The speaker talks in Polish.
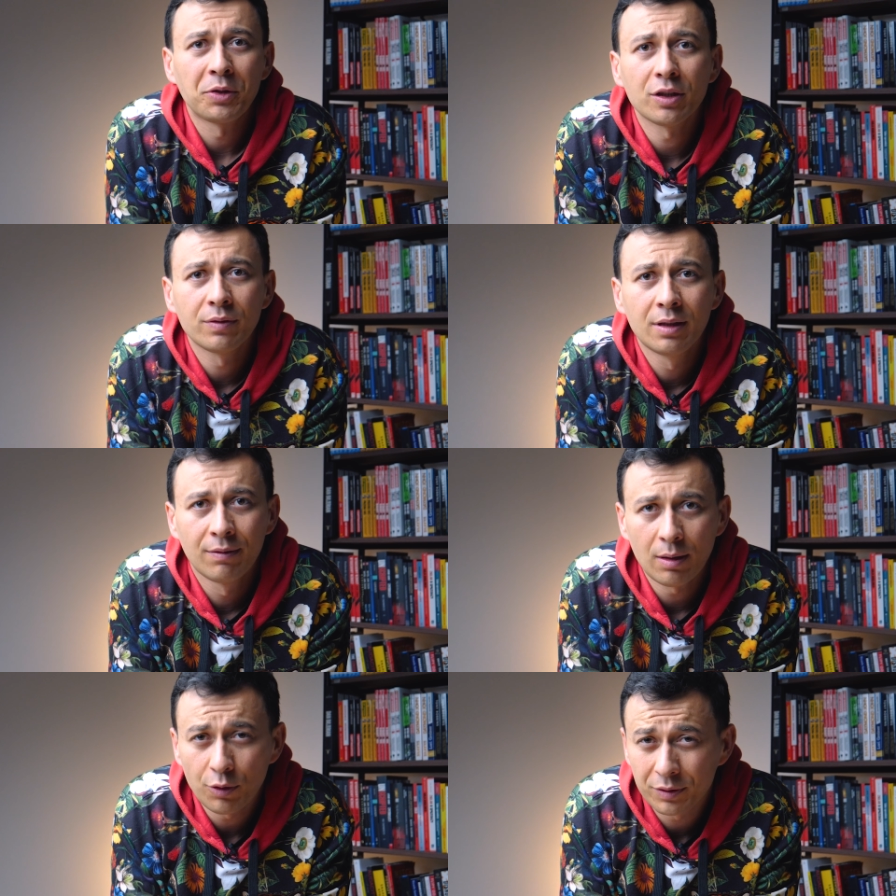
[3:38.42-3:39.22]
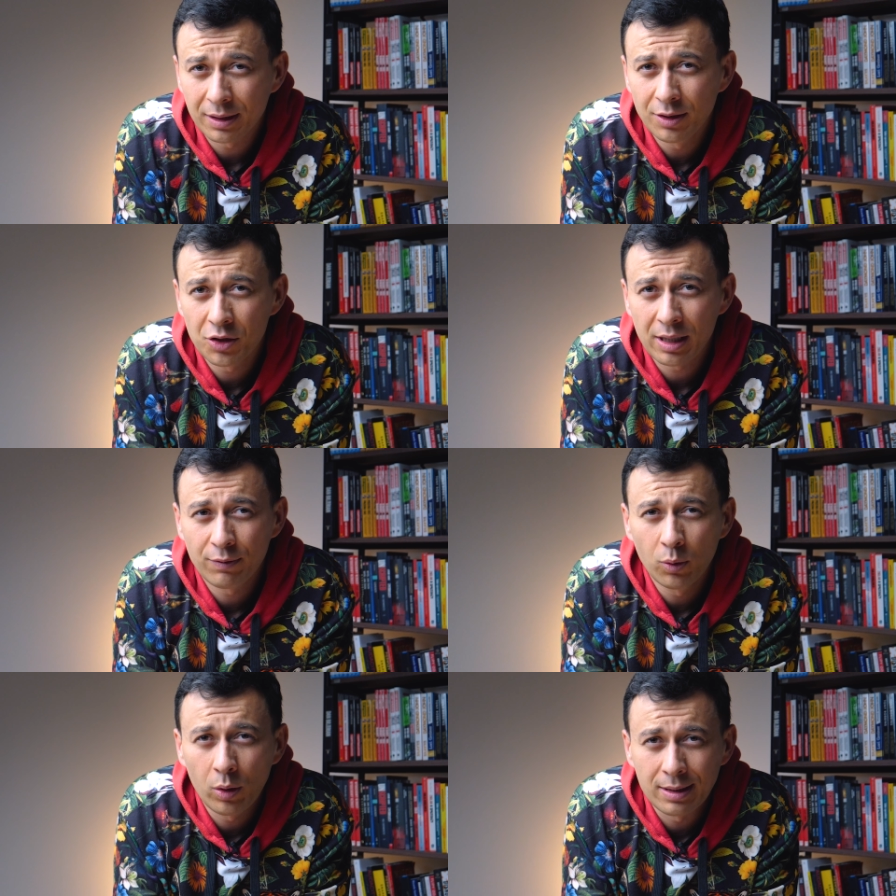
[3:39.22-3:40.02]
Mi się wydawało wtedy, że ja
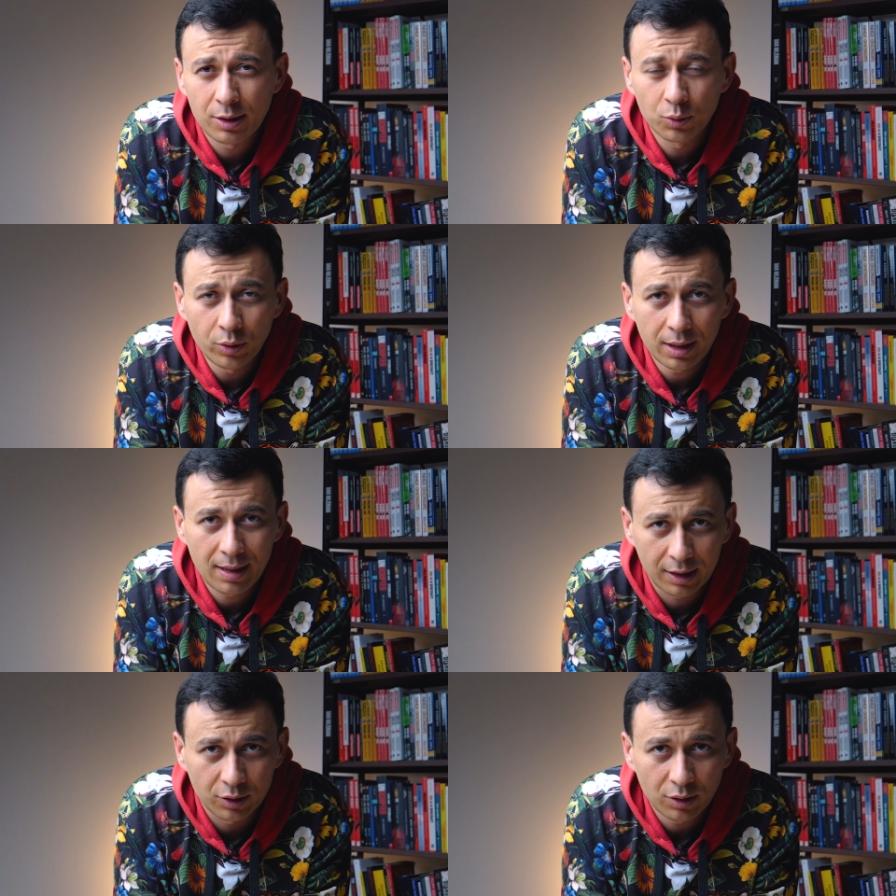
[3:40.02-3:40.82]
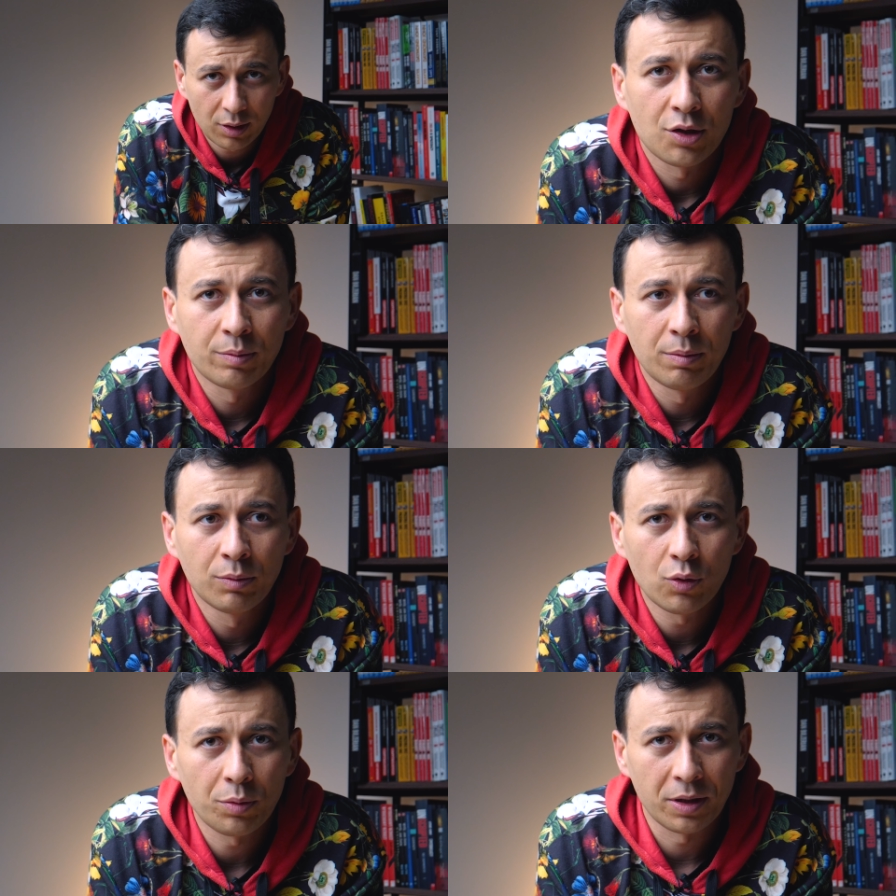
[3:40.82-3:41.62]
w ogóle nie zasługuję na to, żebym
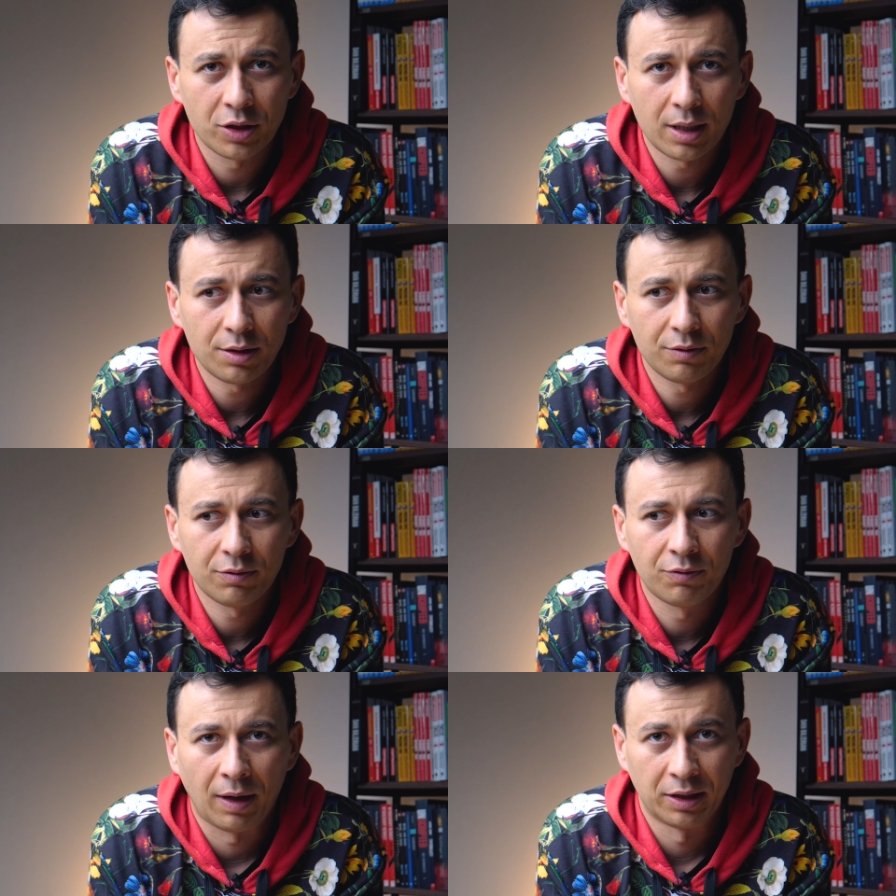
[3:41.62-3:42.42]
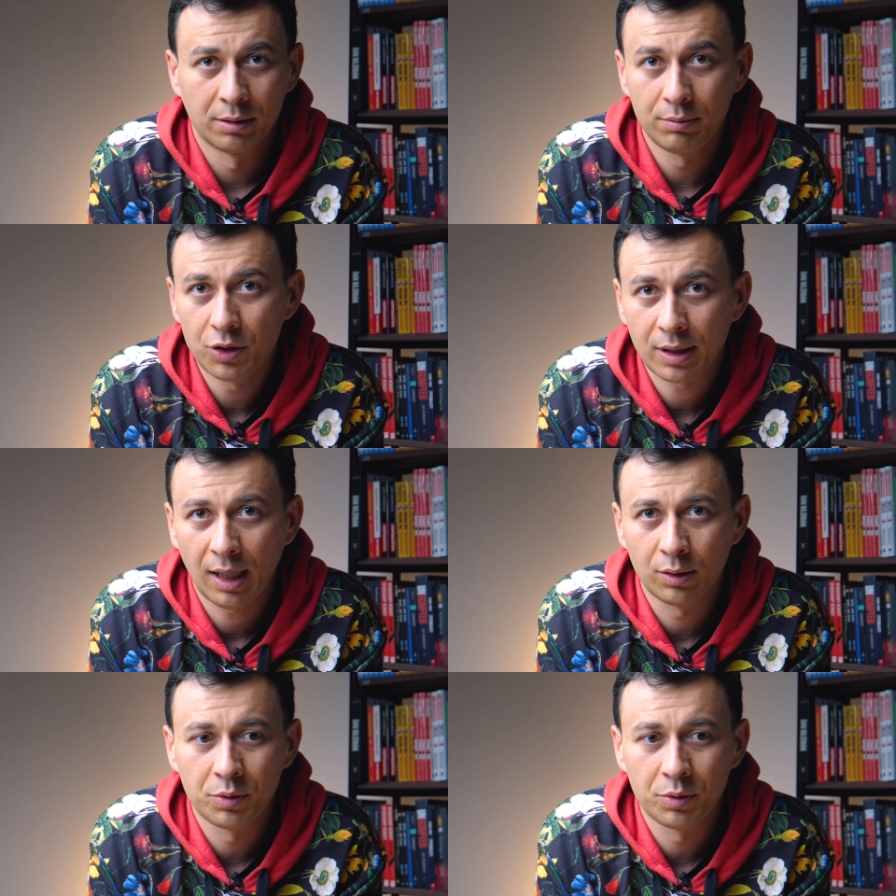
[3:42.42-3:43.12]
mógł mieszkać w fajnym mieszkaniu.